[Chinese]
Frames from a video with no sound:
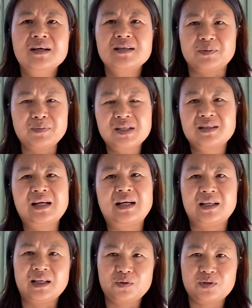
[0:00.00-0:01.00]
什么时代
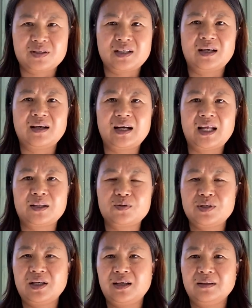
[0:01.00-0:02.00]
人家都吃香喝辣的，就
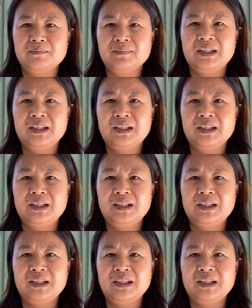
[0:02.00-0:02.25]
像。